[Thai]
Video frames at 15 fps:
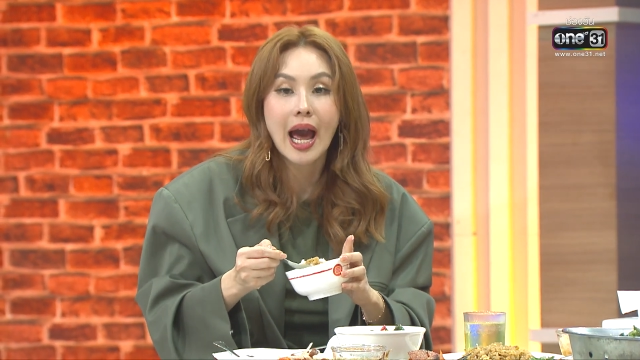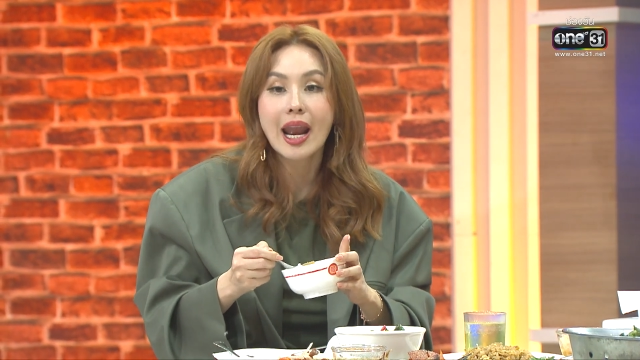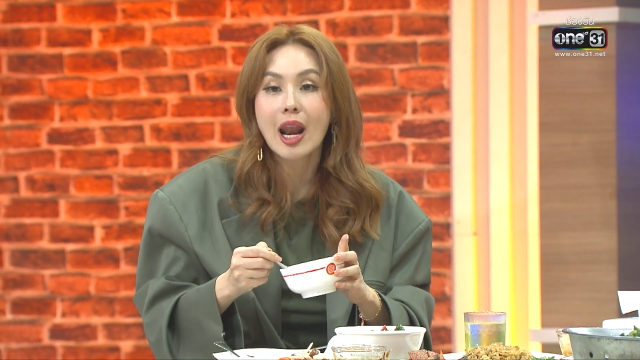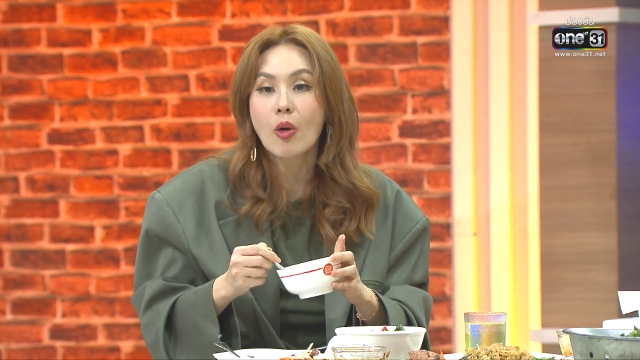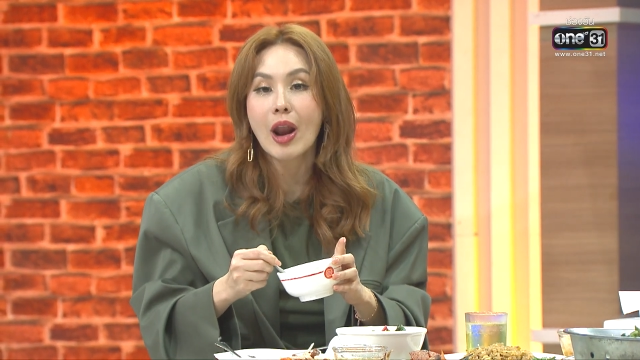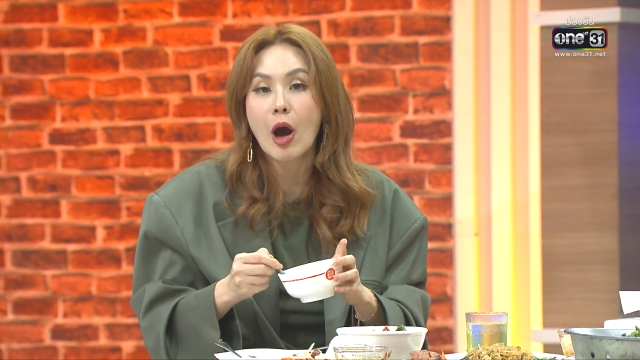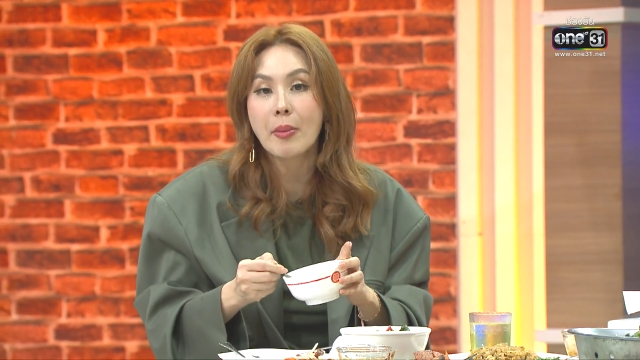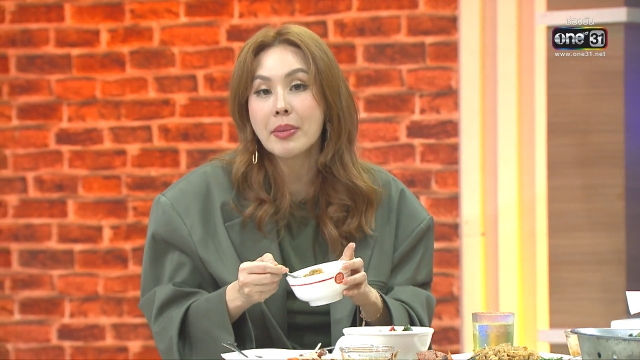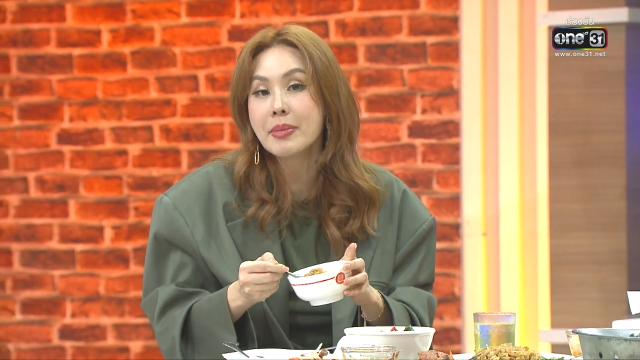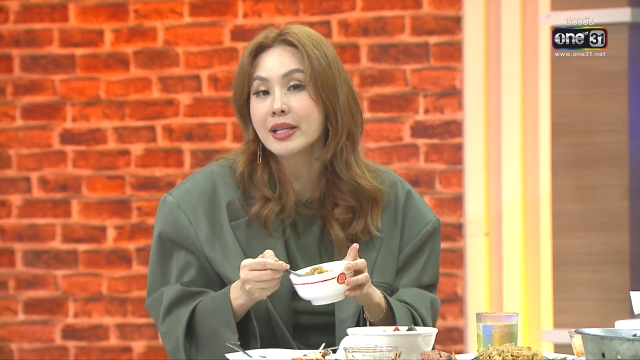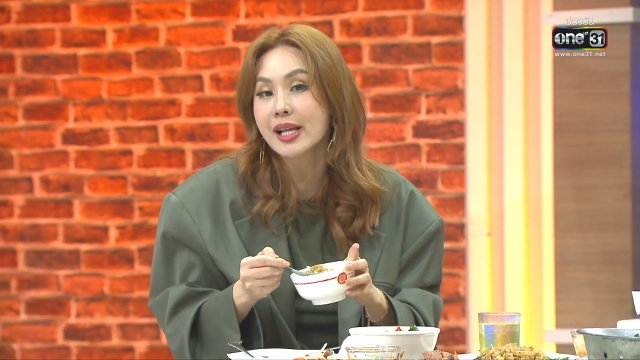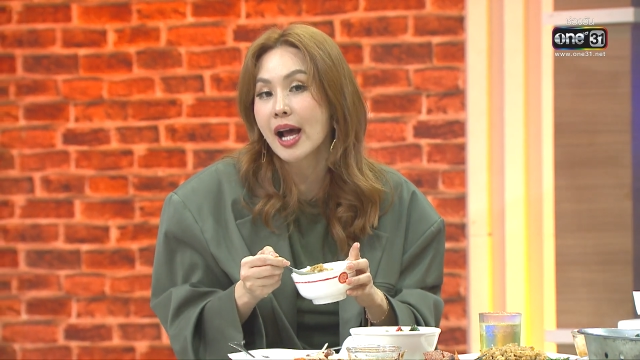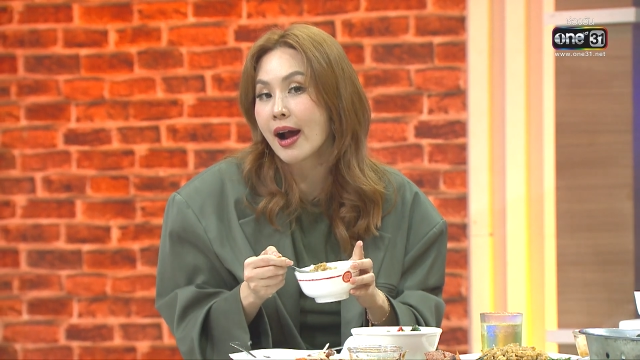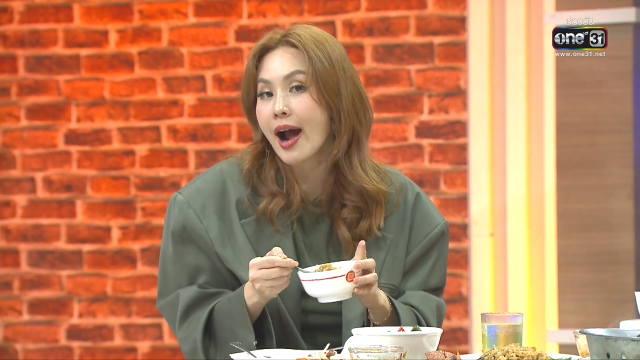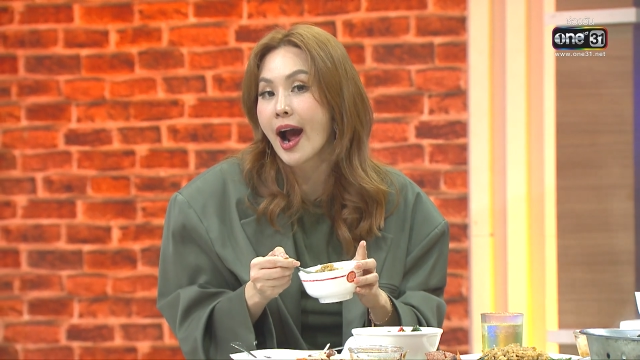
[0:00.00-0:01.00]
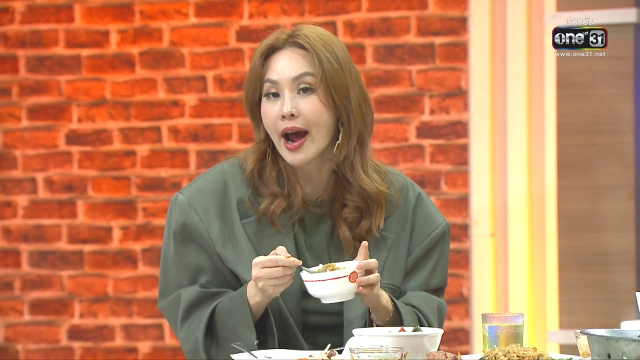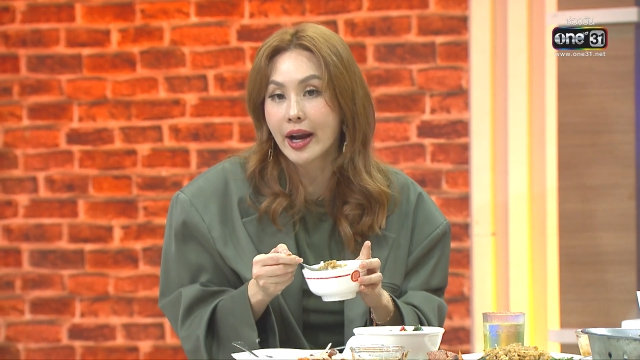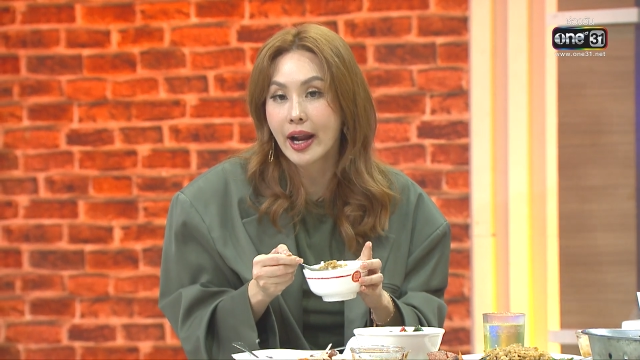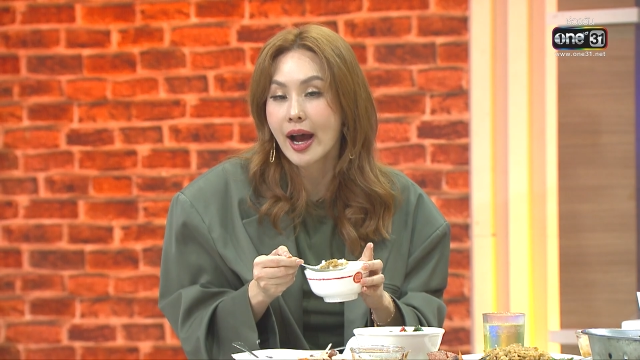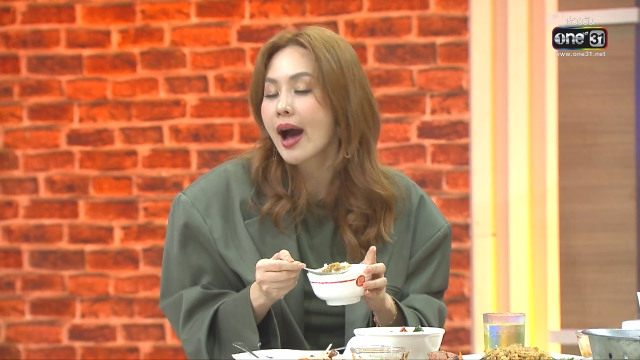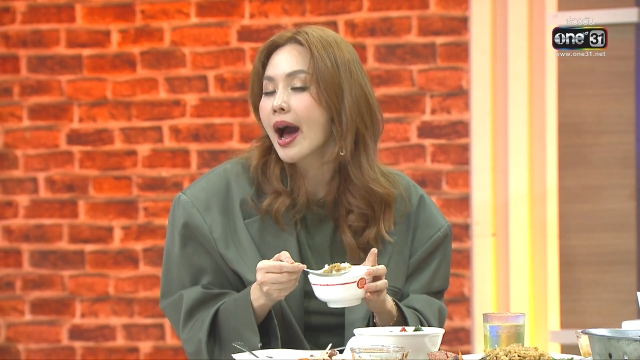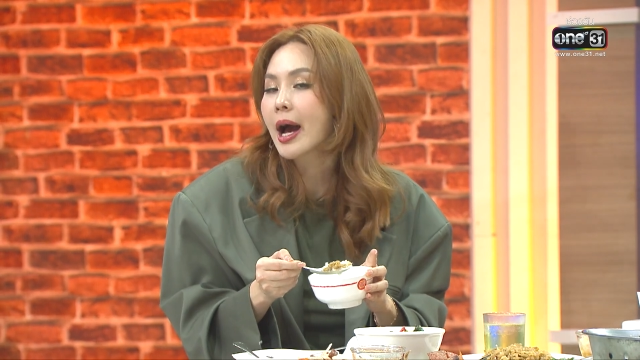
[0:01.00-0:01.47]
นเหล่าไม่มีสาขา
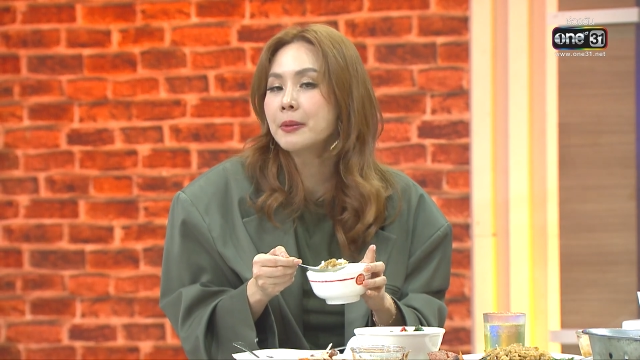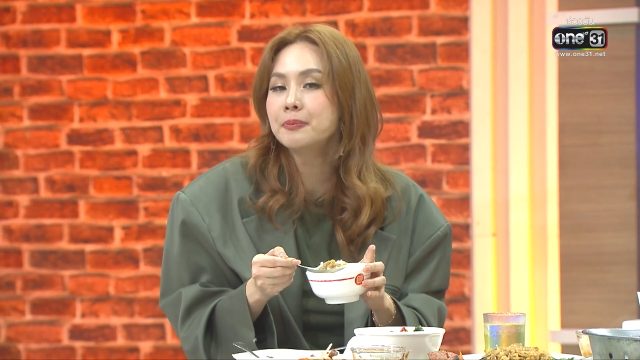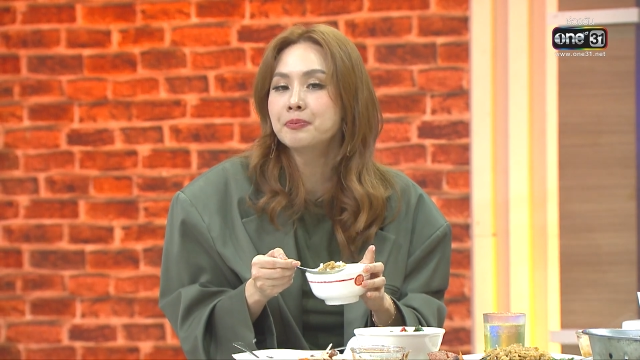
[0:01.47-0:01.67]
นะคะ